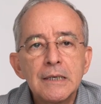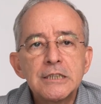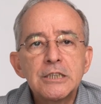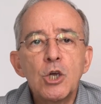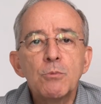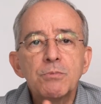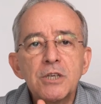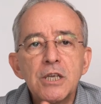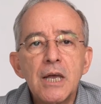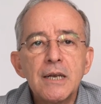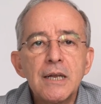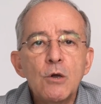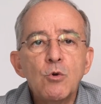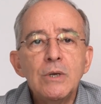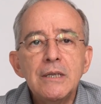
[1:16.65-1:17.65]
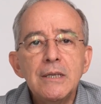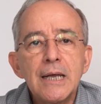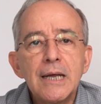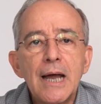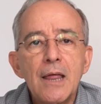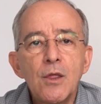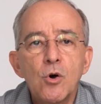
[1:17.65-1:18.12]
se obtiene un
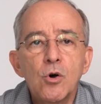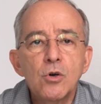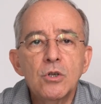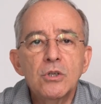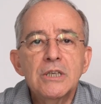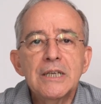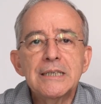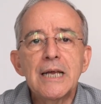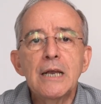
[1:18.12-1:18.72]
indicador de